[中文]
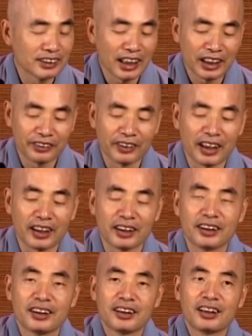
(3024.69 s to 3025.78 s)
家
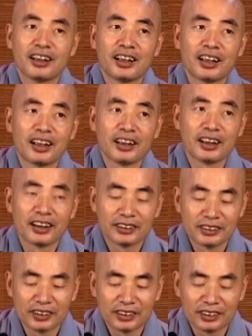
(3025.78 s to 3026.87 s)
短，哎呀，
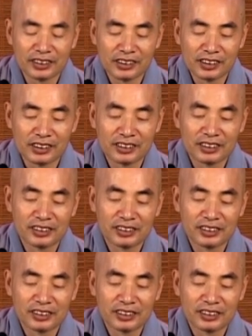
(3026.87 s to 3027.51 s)
这个。